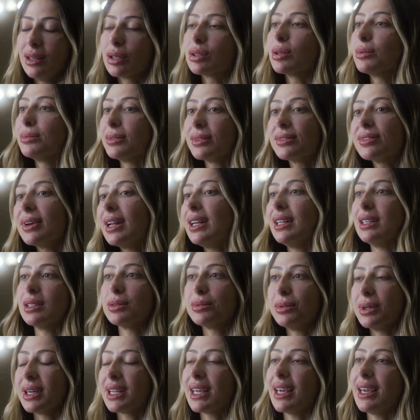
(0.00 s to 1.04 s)
e eu estou muito feliz,
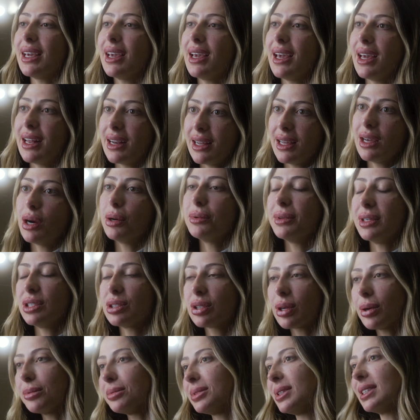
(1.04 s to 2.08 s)
porque era realmente
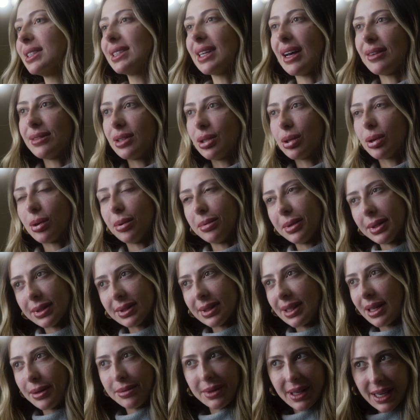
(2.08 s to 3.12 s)
o que eu precisava no
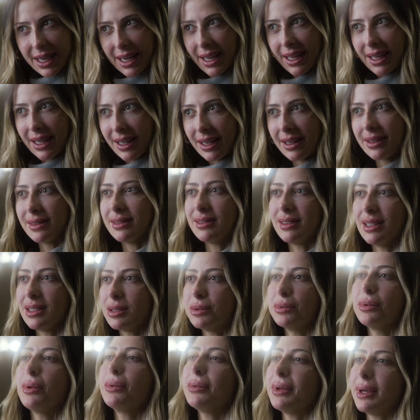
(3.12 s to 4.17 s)
começo da minha carreira,
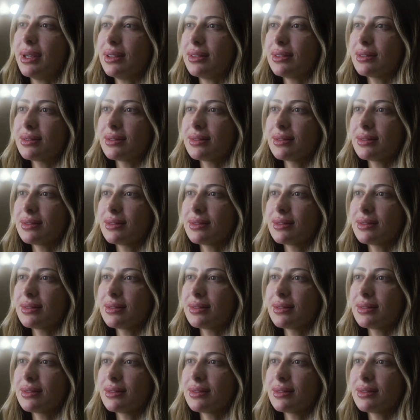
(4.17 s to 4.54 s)
nesse momento.